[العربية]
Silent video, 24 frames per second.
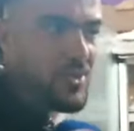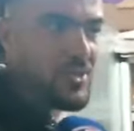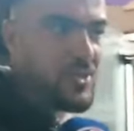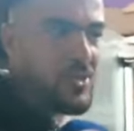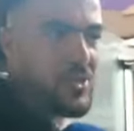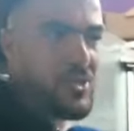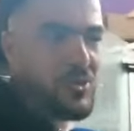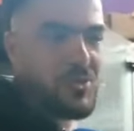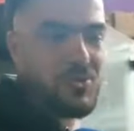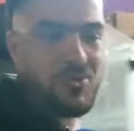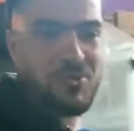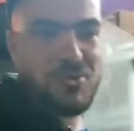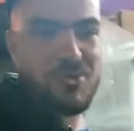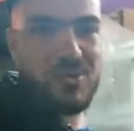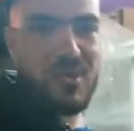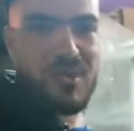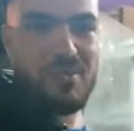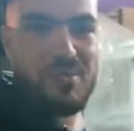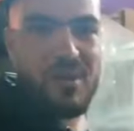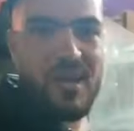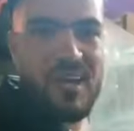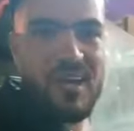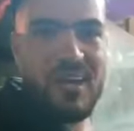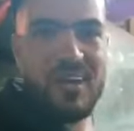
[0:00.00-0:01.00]
هي الدروج
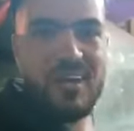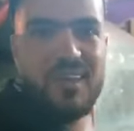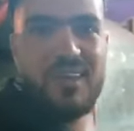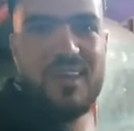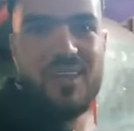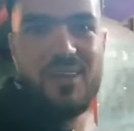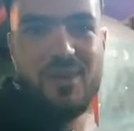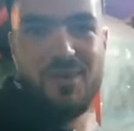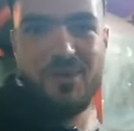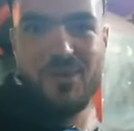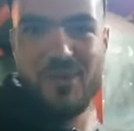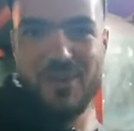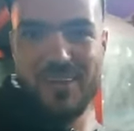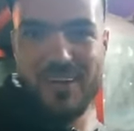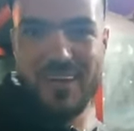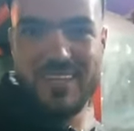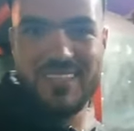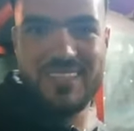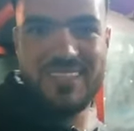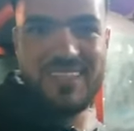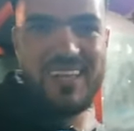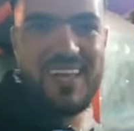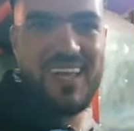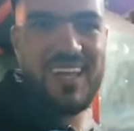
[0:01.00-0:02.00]
وهي هي
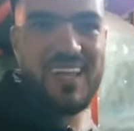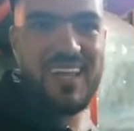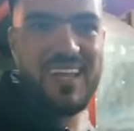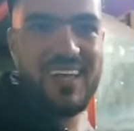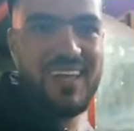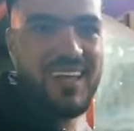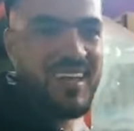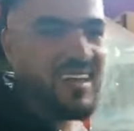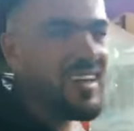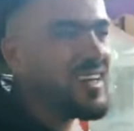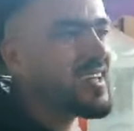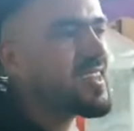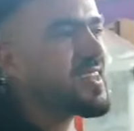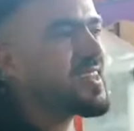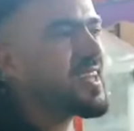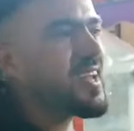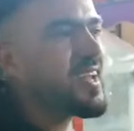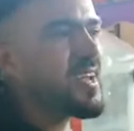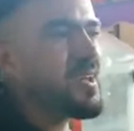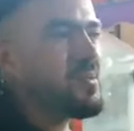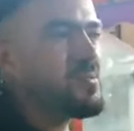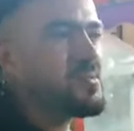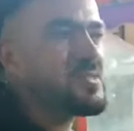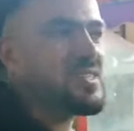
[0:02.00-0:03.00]
العكاز ديالك هي
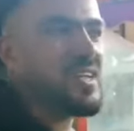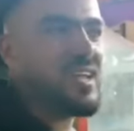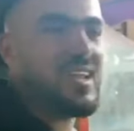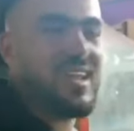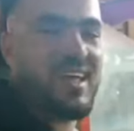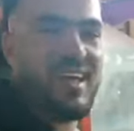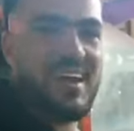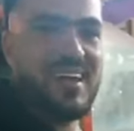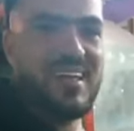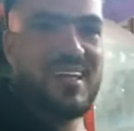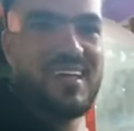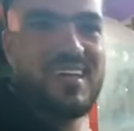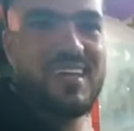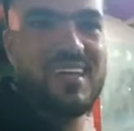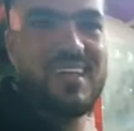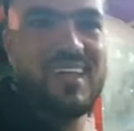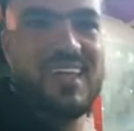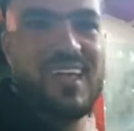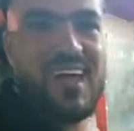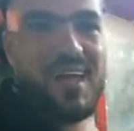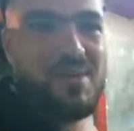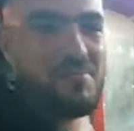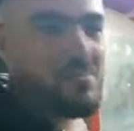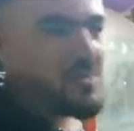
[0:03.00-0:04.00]
الطريق مسرحه
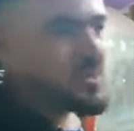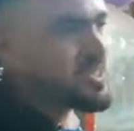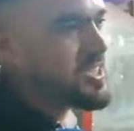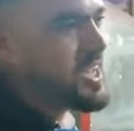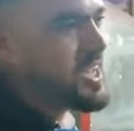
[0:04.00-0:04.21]
عمر